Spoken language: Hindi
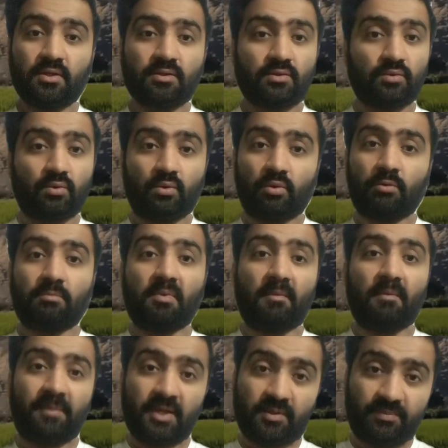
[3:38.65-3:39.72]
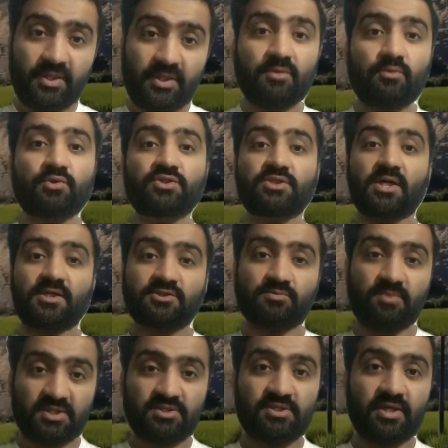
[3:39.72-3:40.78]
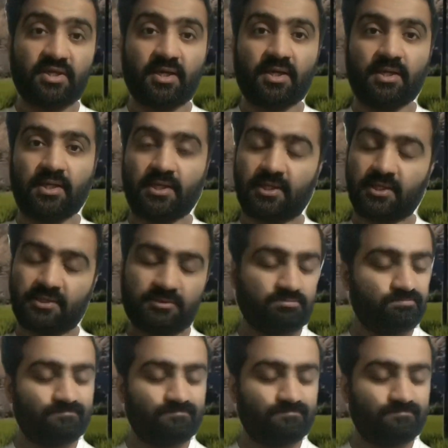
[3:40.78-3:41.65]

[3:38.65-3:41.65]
तो फिर भी कोई चांस बच जाएगा लेकिन